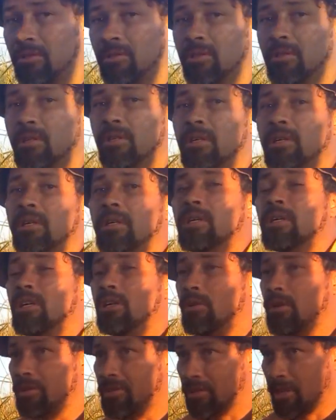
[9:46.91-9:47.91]
meus bichinhos.
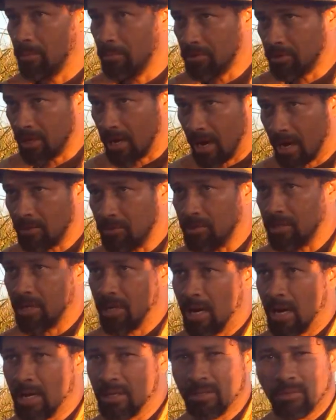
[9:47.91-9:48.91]
Nós temos gatos em
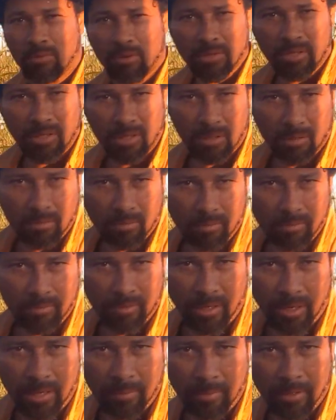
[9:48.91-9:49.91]
casa, em condição,
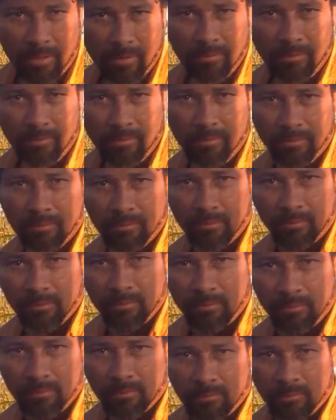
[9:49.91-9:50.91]
você lembra? Em
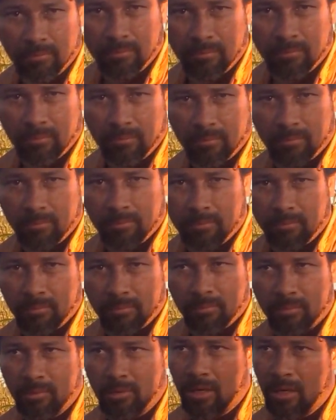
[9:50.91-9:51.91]
casa é cinco gatos, cinco
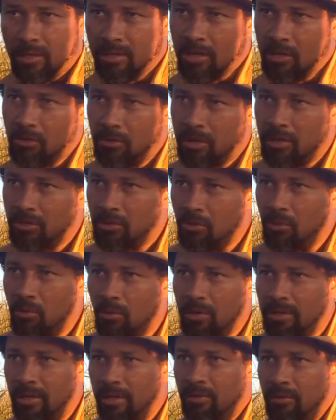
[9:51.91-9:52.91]
cachorros. Ah, os cachorros já são
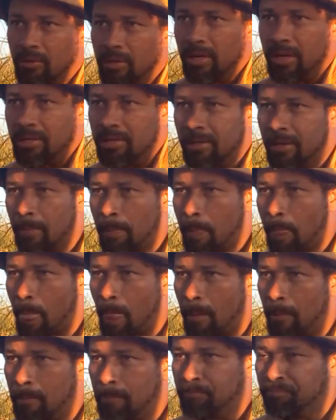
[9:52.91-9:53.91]
gordos, já né? são grandes, né?
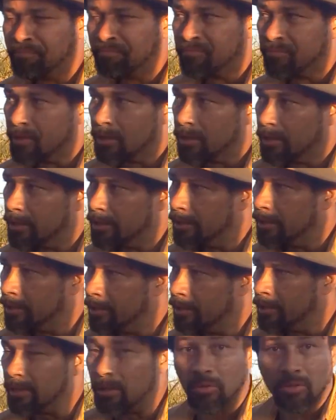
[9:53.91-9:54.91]

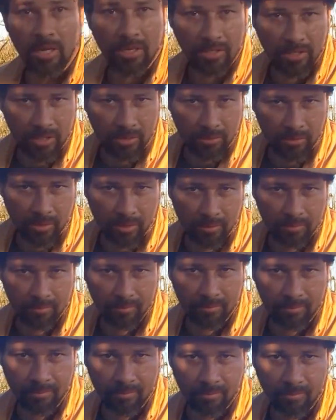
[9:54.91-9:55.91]
E tem os gatinhos, né?
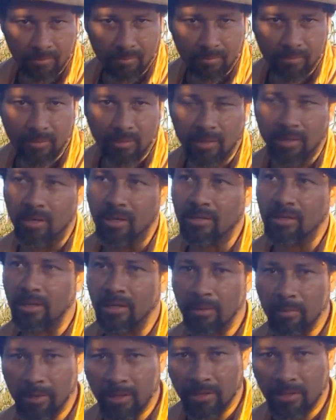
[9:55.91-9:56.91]
E aqui tá cheio de gato.
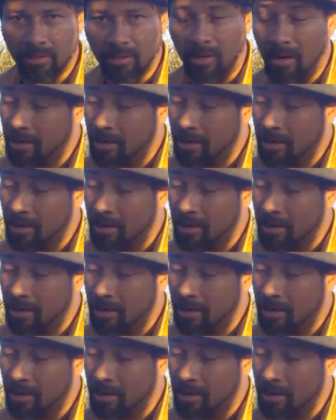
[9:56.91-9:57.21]
Exatamente.